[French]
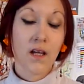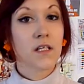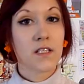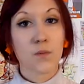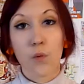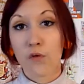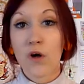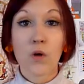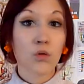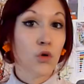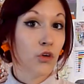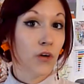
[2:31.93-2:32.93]
C'est pour ça
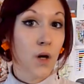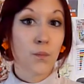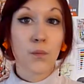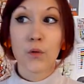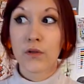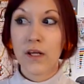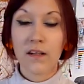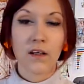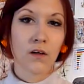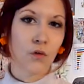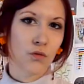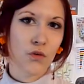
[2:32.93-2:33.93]
qu'on entendra peut-être
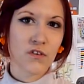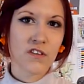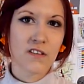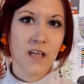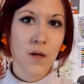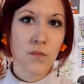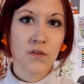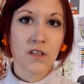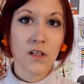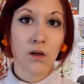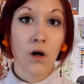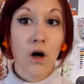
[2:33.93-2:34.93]
un enfant de 6
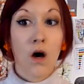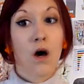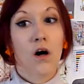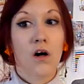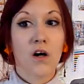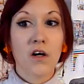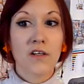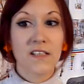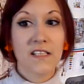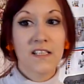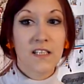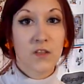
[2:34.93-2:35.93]
dire Oh,
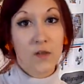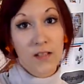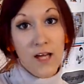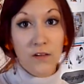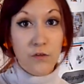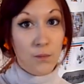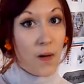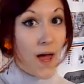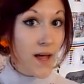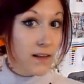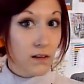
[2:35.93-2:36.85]
this is a cat black